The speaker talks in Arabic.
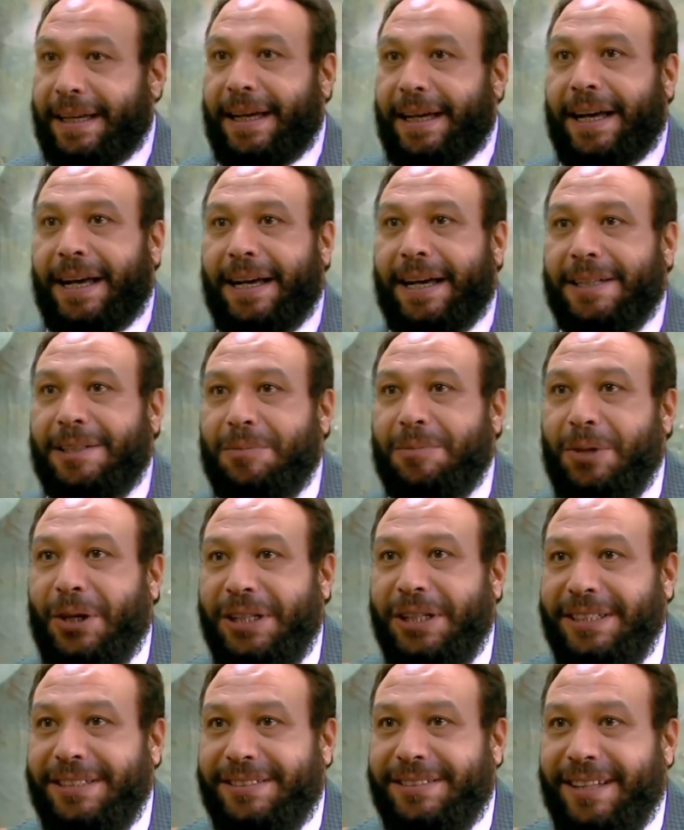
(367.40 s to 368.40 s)
يا حاج
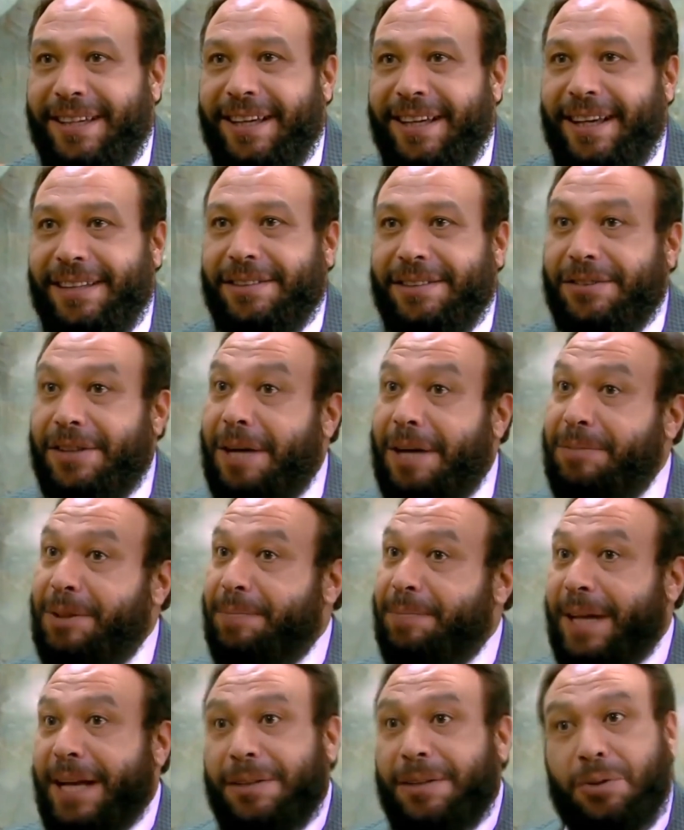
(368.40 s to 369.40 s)
محي انت
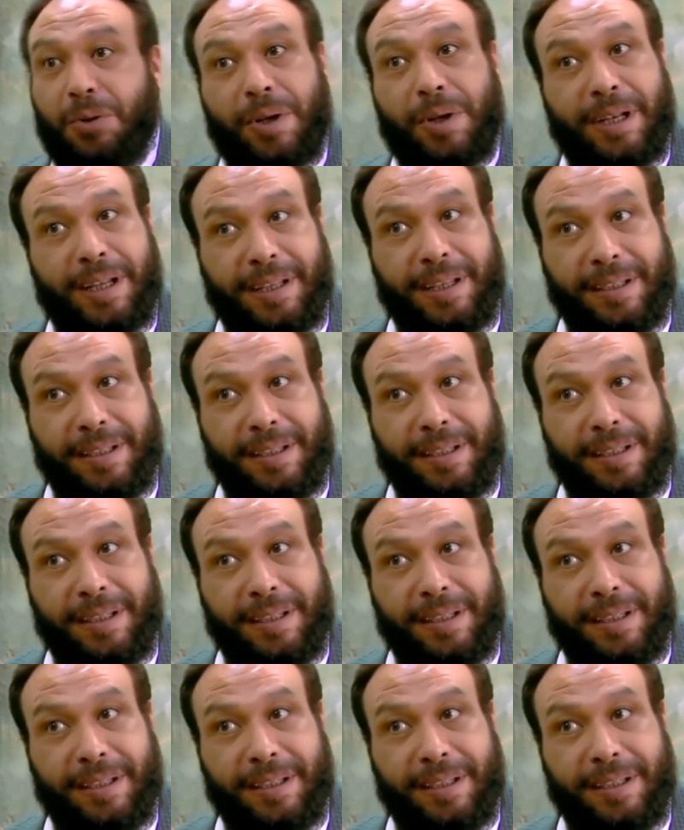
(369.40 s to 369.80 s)
هتضربني ببلدكم